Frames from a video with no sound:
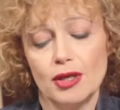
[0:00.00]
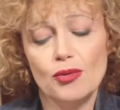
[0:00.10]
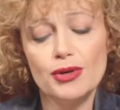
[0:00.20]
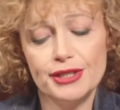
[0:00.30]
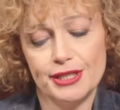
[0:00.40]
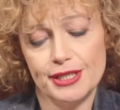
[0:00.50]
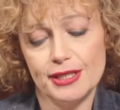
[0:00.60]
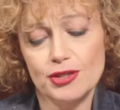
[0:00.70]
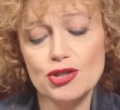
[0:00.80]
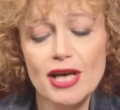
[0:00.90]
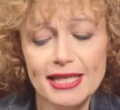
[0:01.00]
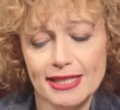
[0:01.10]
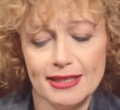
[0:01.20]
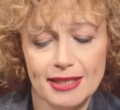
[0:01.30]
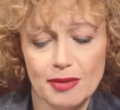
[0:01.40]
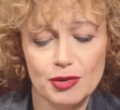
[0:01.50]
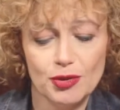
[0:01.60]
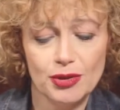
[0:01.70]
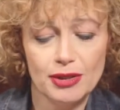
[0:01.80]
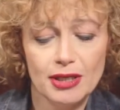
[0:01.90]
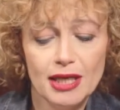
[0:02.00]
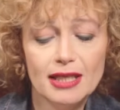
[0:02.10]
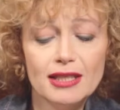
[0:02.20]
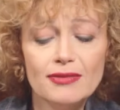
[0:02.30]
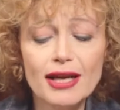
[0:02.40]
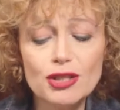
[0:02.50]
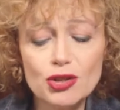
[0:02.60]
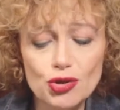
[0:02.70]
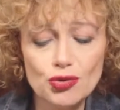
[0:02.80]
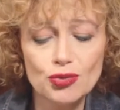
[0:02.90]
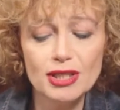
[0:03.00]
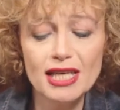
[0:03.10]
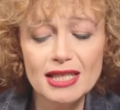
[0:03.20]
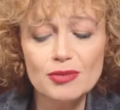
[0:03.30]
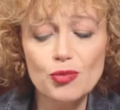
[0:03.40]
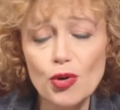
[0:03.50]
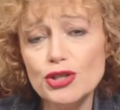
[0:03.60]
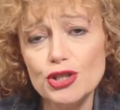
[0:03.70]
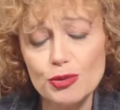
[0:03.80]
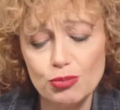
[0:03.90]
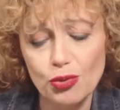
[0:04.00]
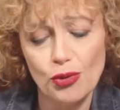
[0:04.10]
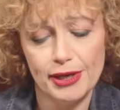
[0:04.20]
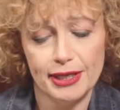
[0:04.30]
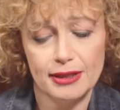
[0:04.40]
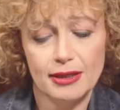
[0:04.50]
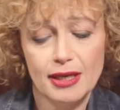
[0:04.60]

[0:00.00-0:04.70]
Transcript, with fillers: У рыцарь, жалься надо мной, едва дышу, нет мочи боли.